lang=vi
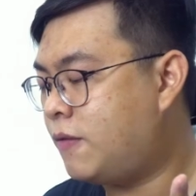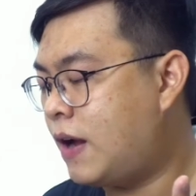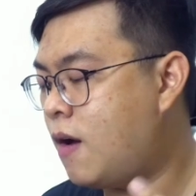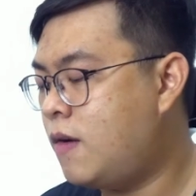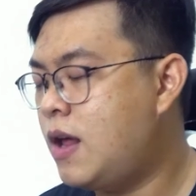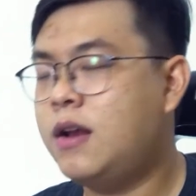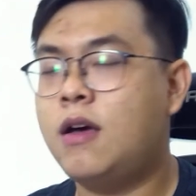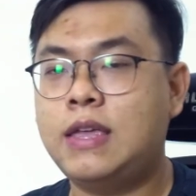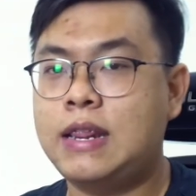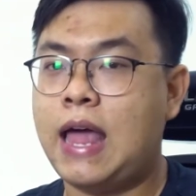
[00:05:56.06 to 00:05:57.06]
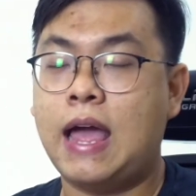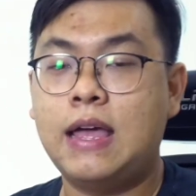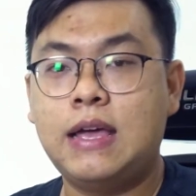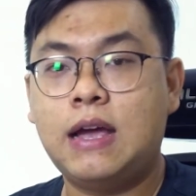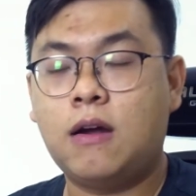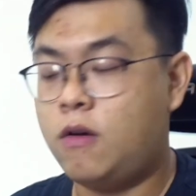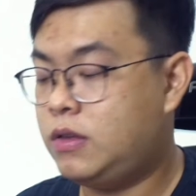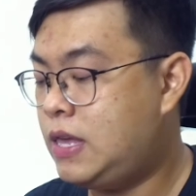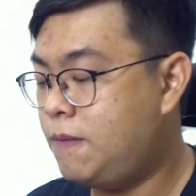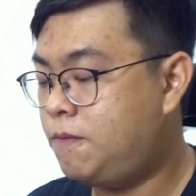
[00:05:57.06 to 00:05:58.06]
phải nói đến đó chính là con
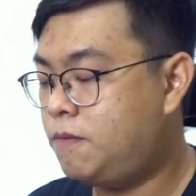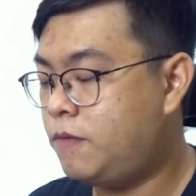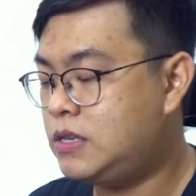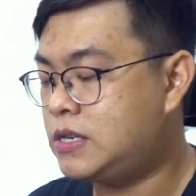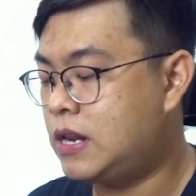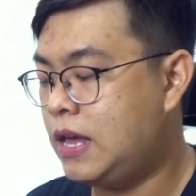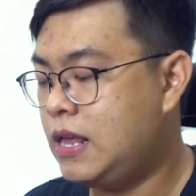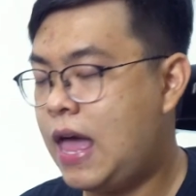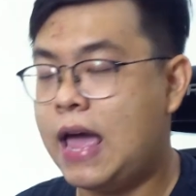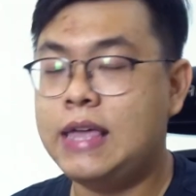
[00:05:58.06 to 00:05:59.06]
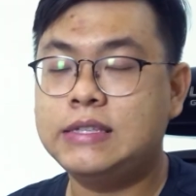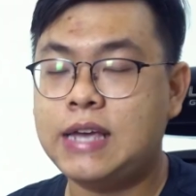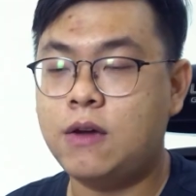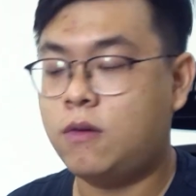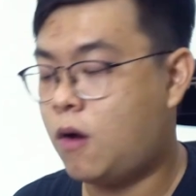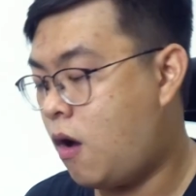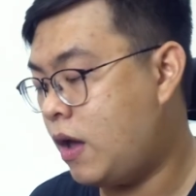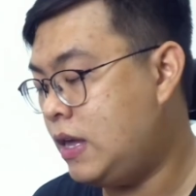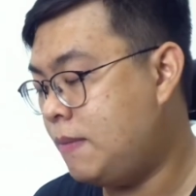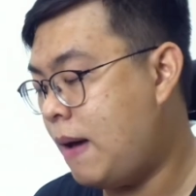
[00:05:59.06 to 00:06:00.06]
chip vi xử lý là Intel Core
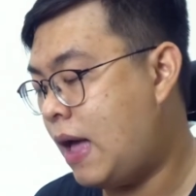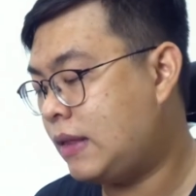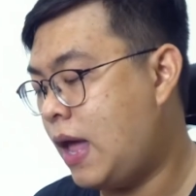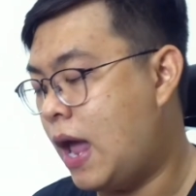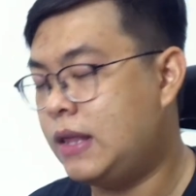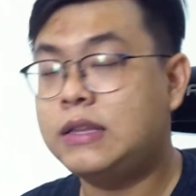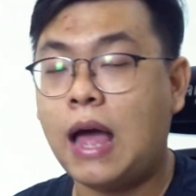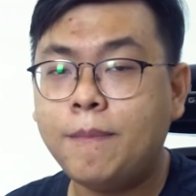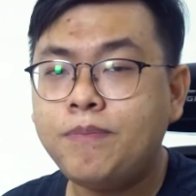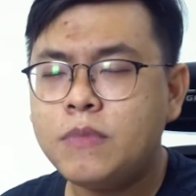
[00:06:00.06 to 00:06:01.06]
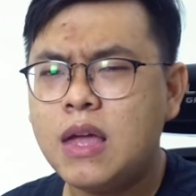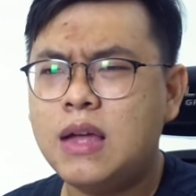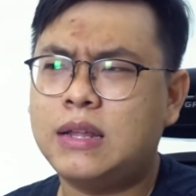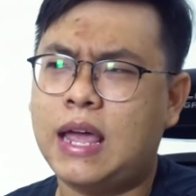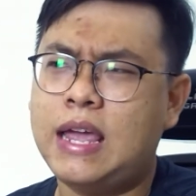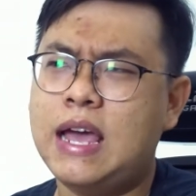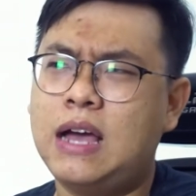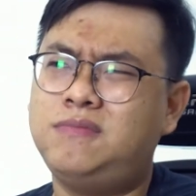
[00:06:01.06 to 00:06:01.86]
i3 thế hệ thứ 8. Thì